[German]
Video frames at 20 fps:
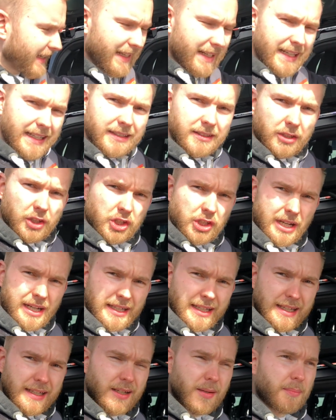elektrisch
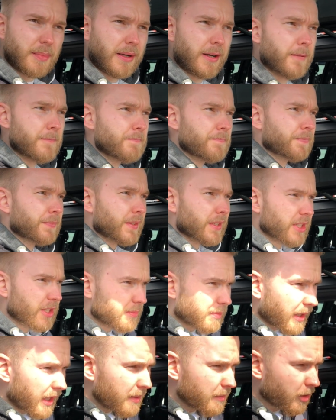einklappbar. Ich
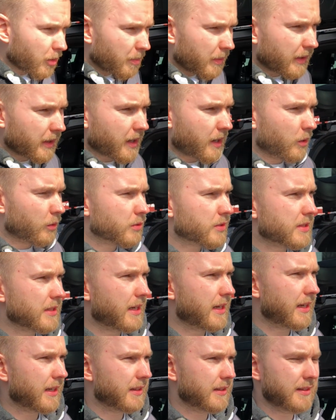bleibe auch bei der
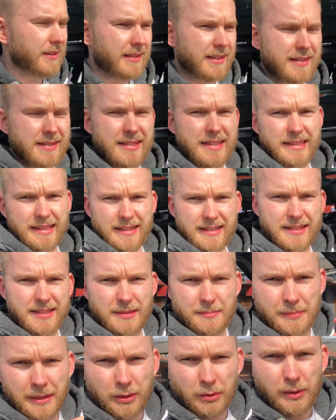Aussage, dass ich das
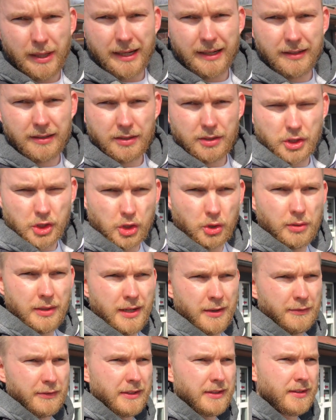manuelle
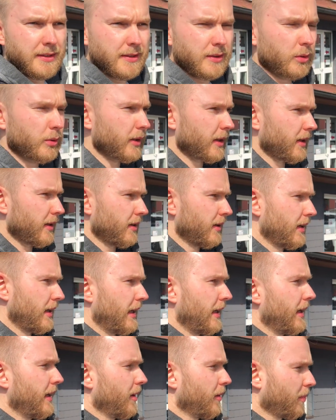schöner finde oder
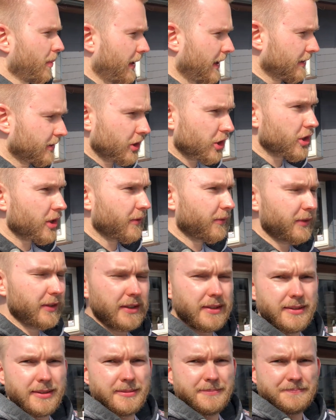praktischer
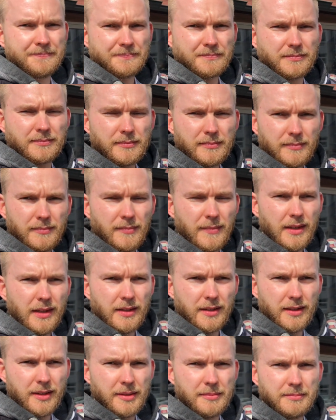finde.
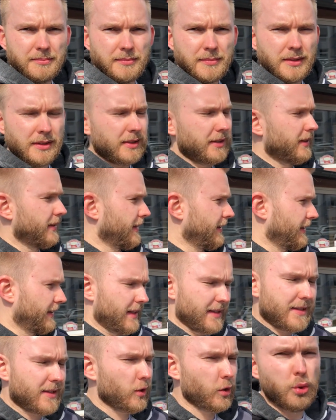Ähm,
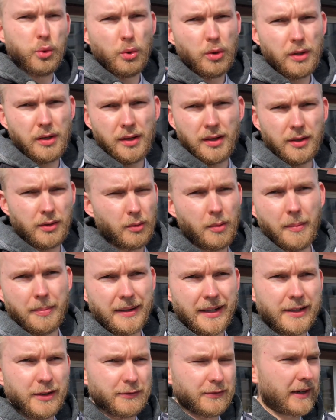das ist cool, überhaupt
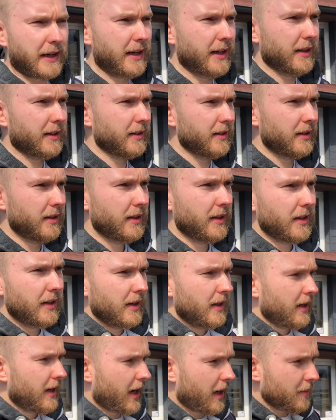keine Frage.
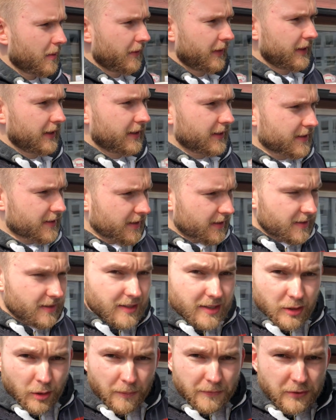Aber wenn ich jetzt hier diesen
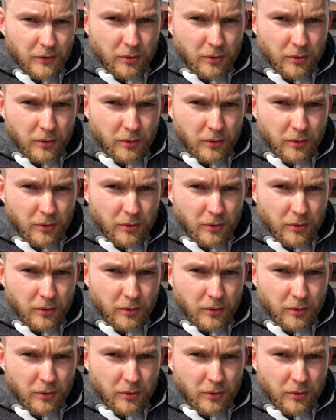Knopf